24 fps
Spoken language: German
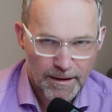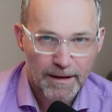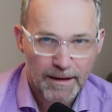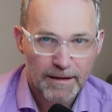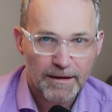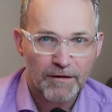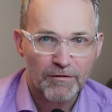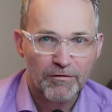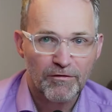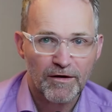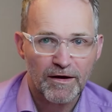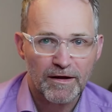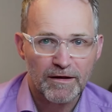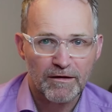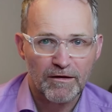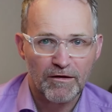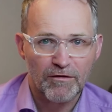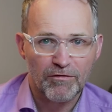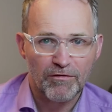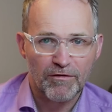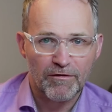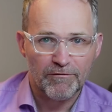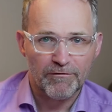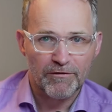sein, dass
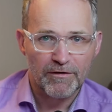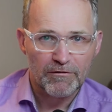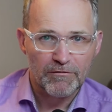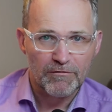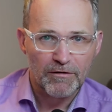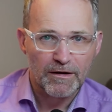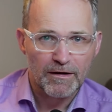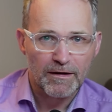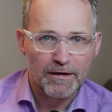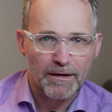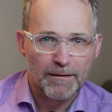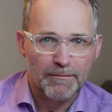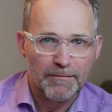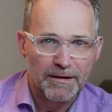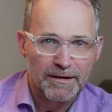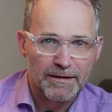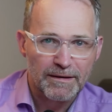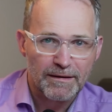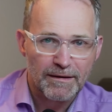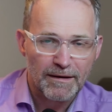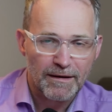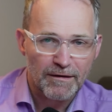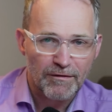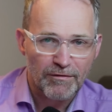eventuell jemand
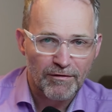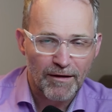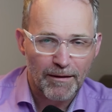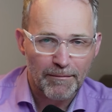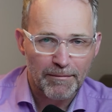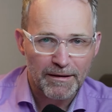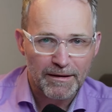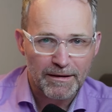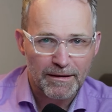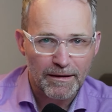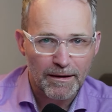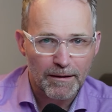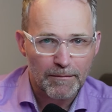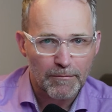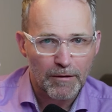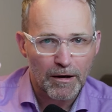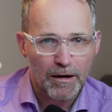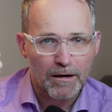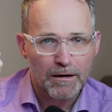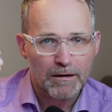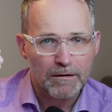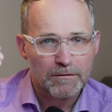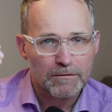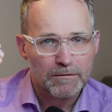als
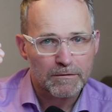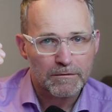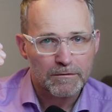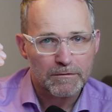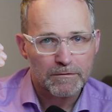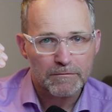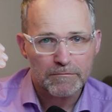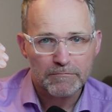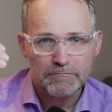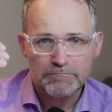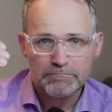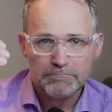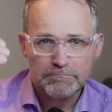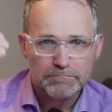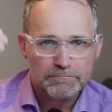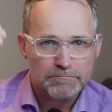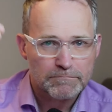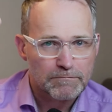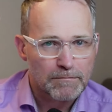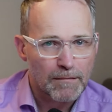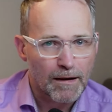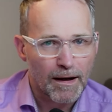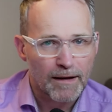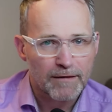Arbeitnehmer äh,
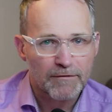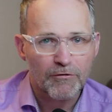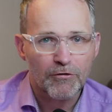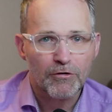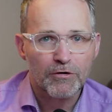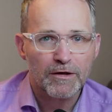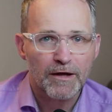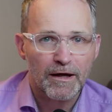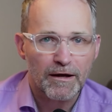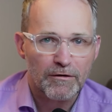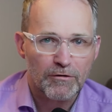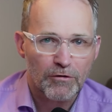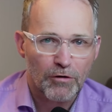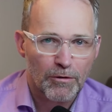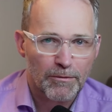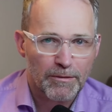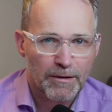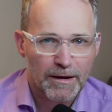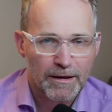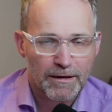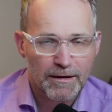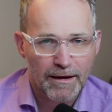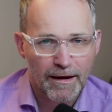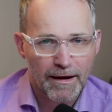an irgendeinen Gläubiger
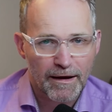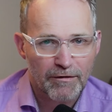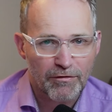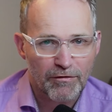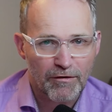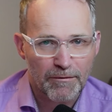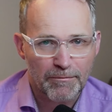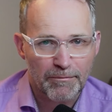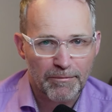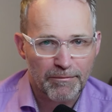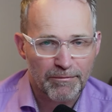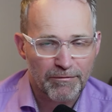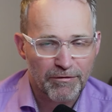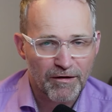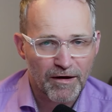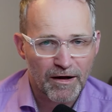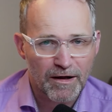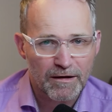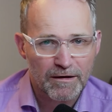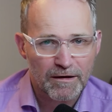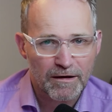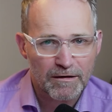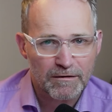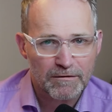nicht rechtzeitig bezahlt
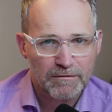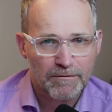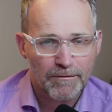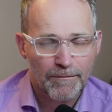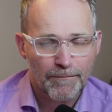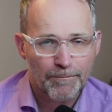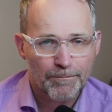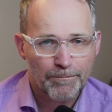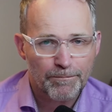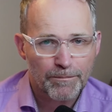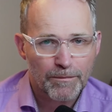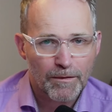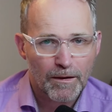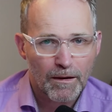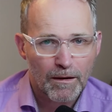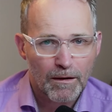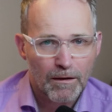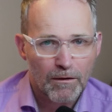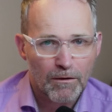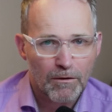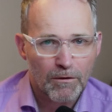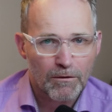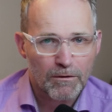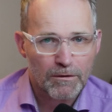hat.
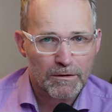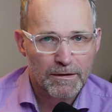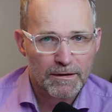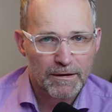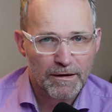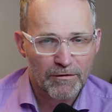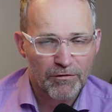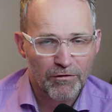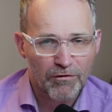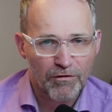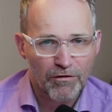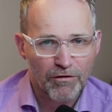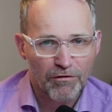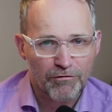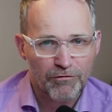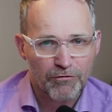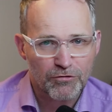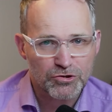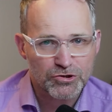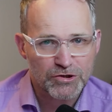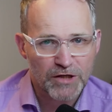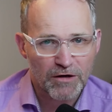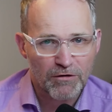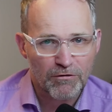Und jetzt ist das
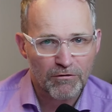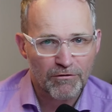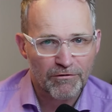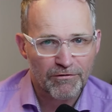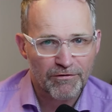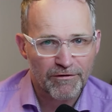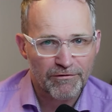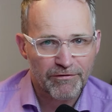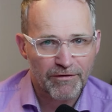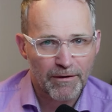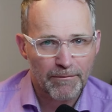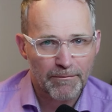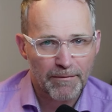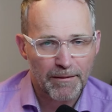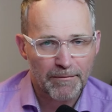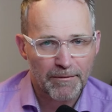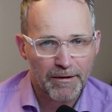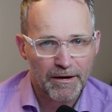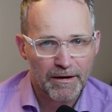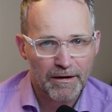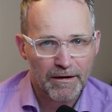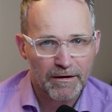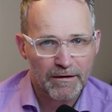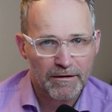Vollstreckungsverfahren beim
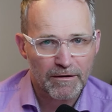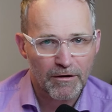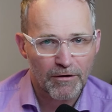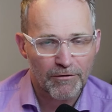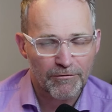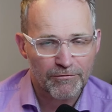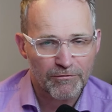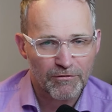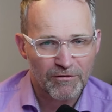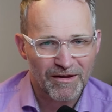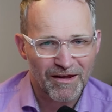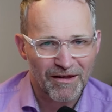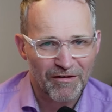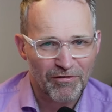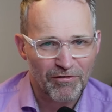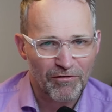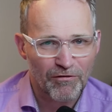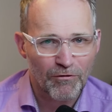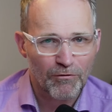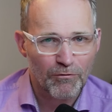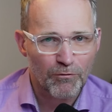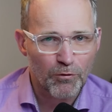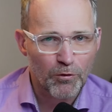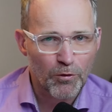Gericht gelaufen. Das
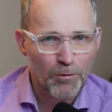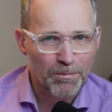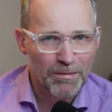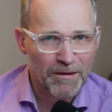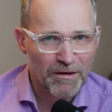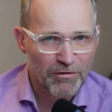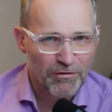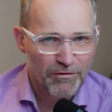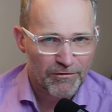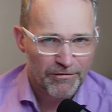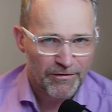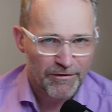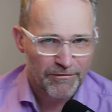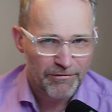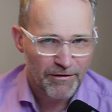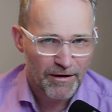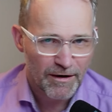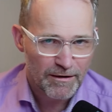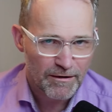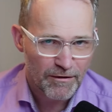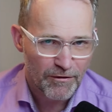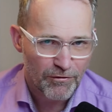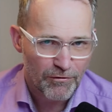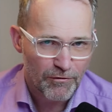üblichste Verfahren
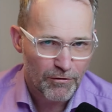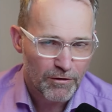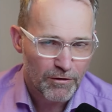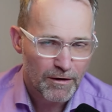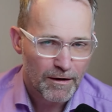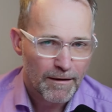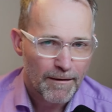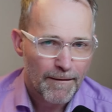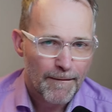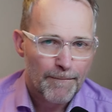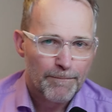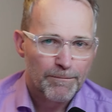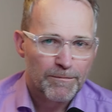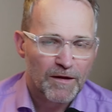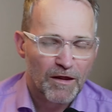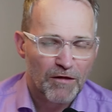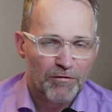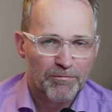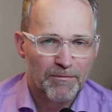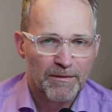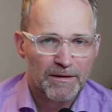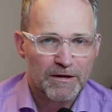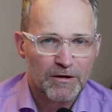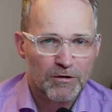ist doch, dass
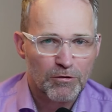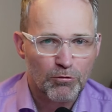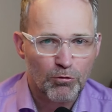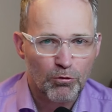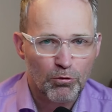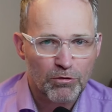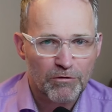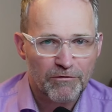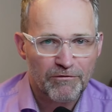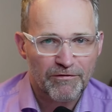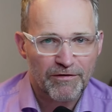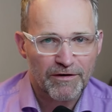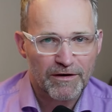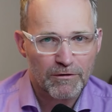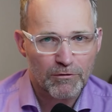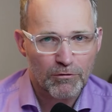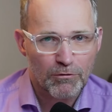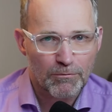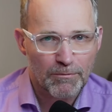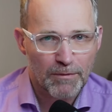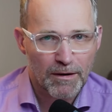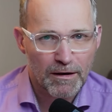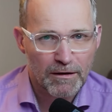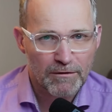man eine Lohnpfändung
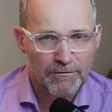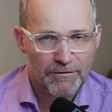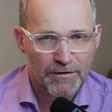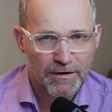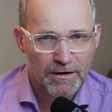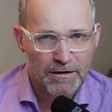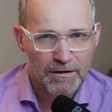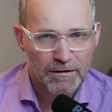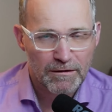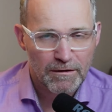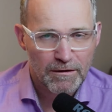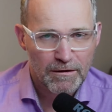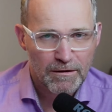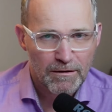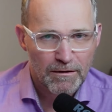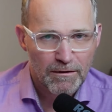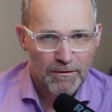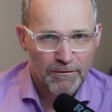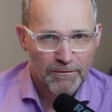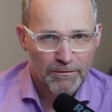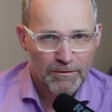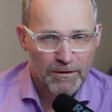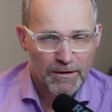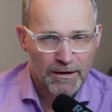macht, weil
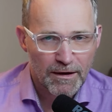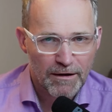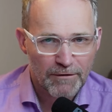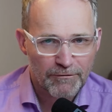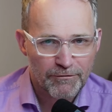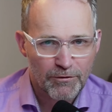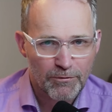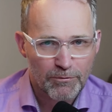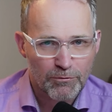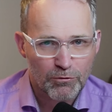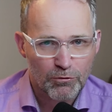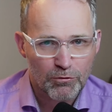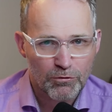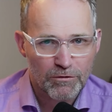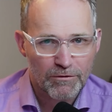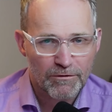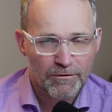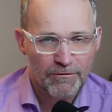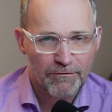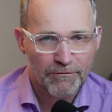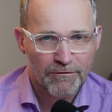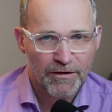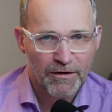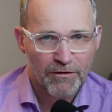einen Teil vom Lohn
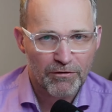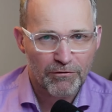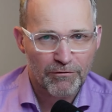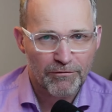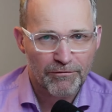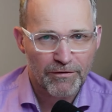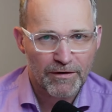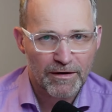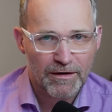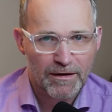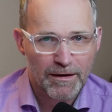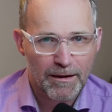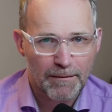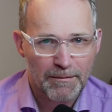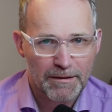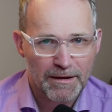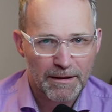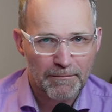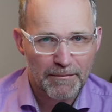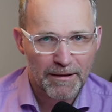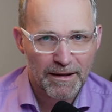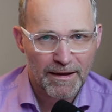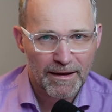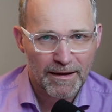wegzufänden kann man
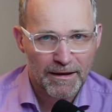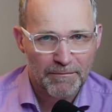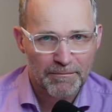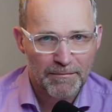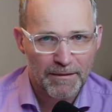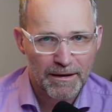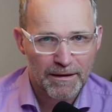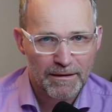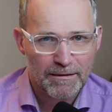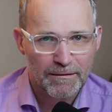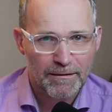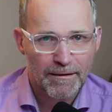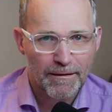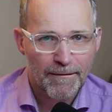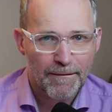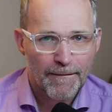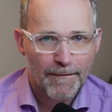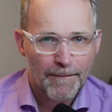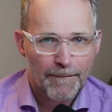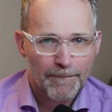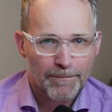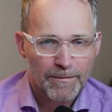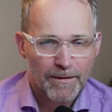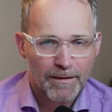immer leicht machen.
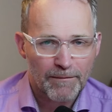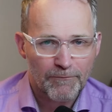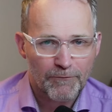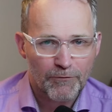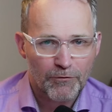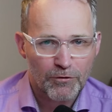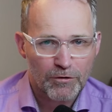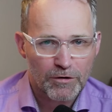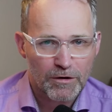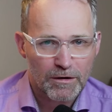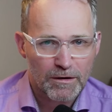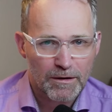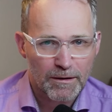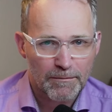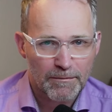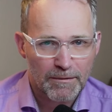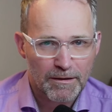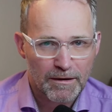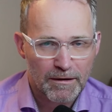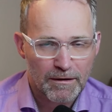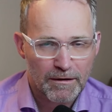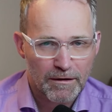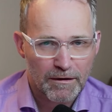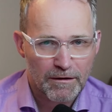Dann würde
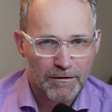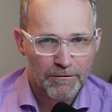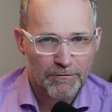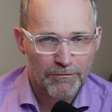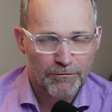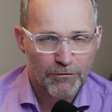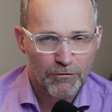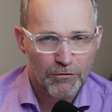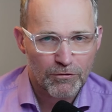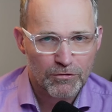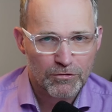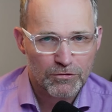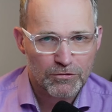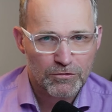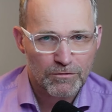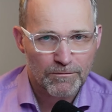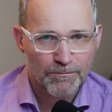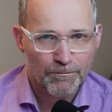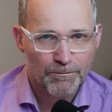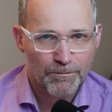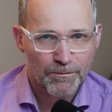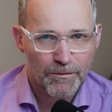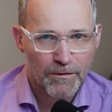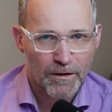nämlich die, voll,
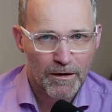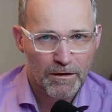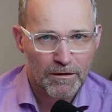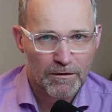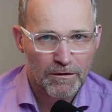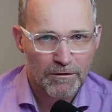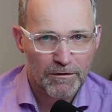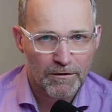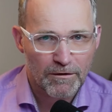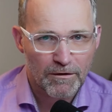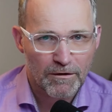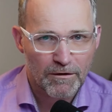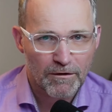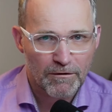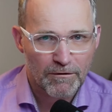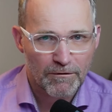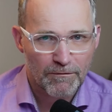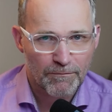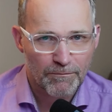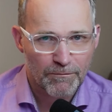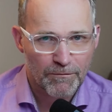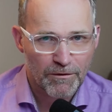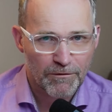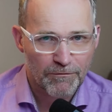ja, die, der,
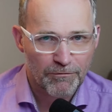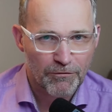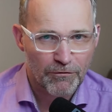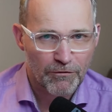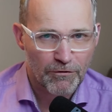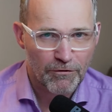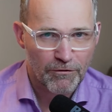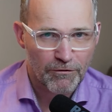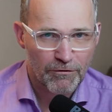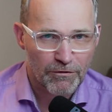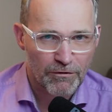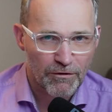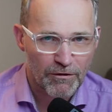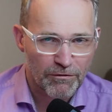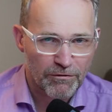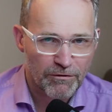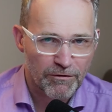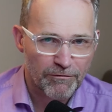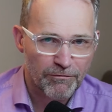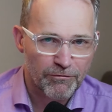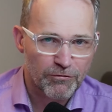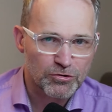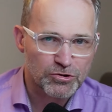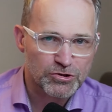die für das, die
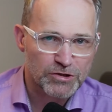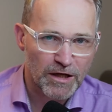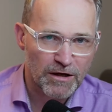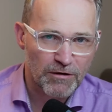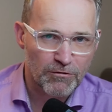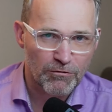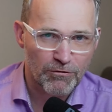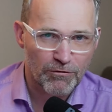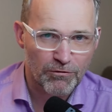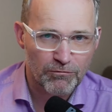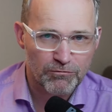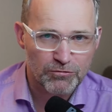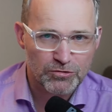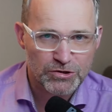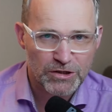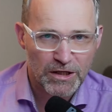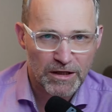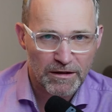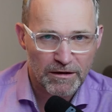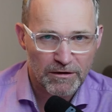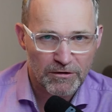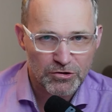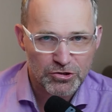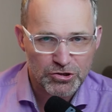Vollstreckung
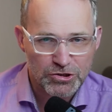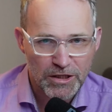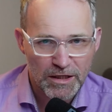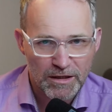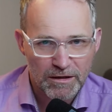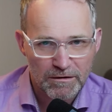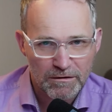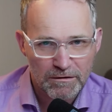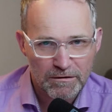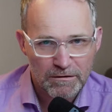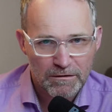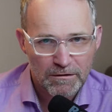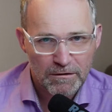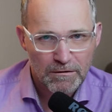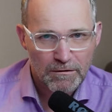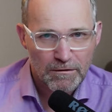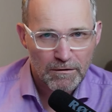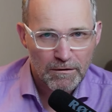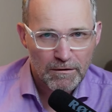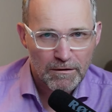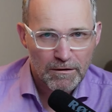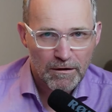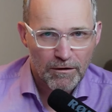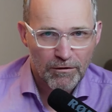zuständige Stelle
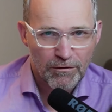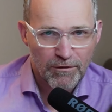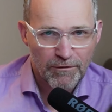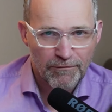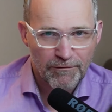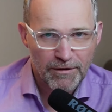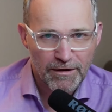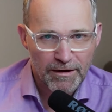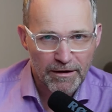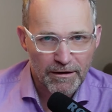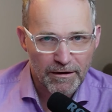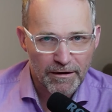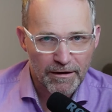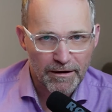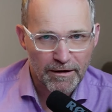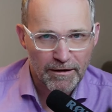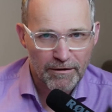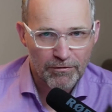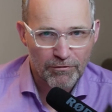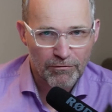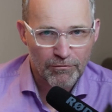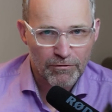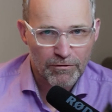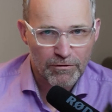das jeweilige Gericht
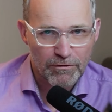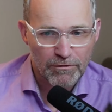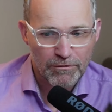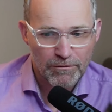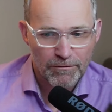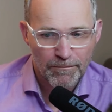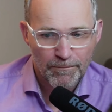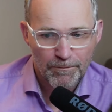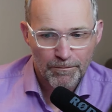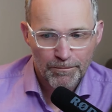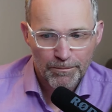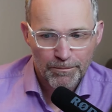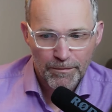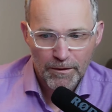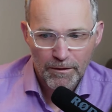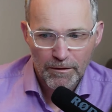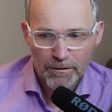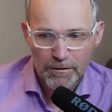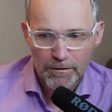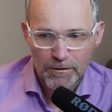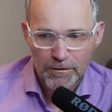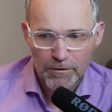so eine äh,